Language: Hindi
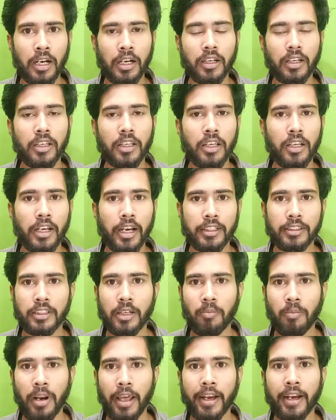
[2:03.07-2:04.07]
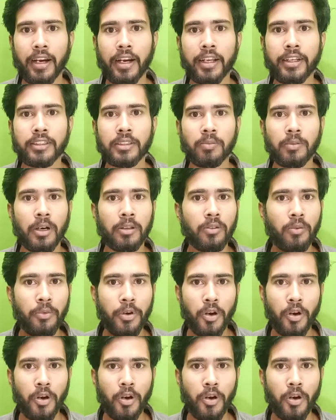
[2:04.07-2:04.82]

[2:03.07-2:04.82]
था कि कैसे अप्लाई करना है ये सब का तो